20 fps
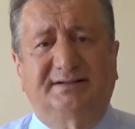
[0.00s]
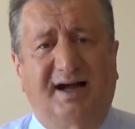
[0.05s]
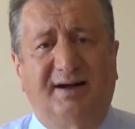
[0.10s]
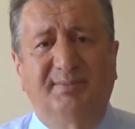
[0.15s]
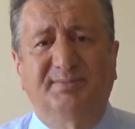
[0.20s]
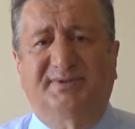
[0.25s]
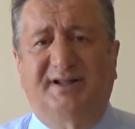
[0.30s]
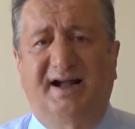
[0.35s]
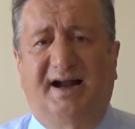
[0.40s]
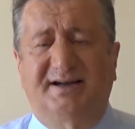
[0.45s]

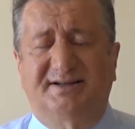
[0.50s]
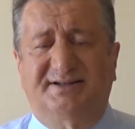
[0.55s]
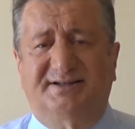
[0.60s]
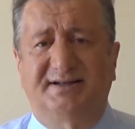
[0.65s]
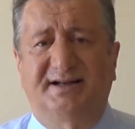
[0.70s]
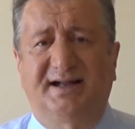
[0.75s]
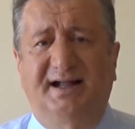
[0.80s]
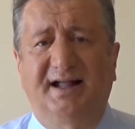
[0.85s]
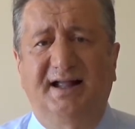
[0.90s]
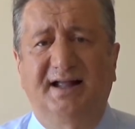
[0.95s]
tam
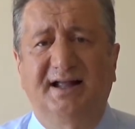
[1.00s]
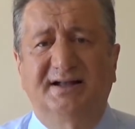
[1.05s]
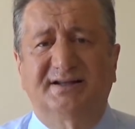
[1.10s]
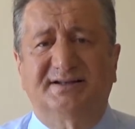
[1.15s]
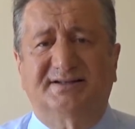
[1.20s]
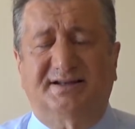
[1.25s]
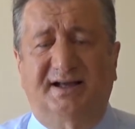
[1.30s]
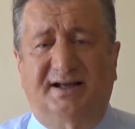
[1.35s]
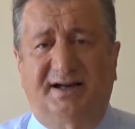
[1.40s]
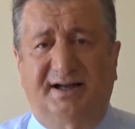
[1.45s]
tersine
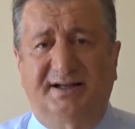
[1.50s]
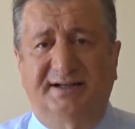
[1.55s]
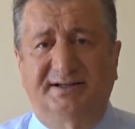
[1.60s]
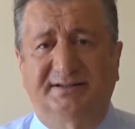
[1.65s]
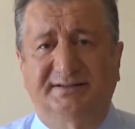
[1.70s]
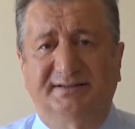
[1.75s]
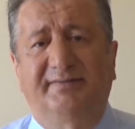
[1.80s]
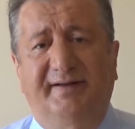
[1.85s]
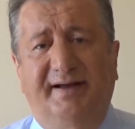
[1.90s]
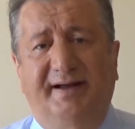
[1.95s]

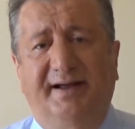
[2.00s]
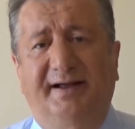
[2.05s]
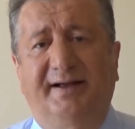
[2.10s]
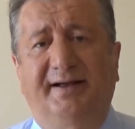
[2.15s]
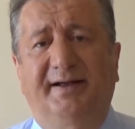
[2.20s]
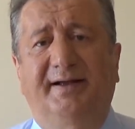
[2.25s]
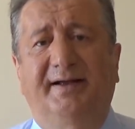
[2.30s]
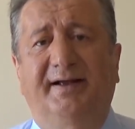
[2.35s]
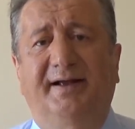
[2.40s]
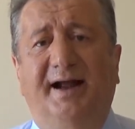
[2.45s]
sarayın ve
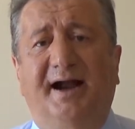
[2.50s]
e,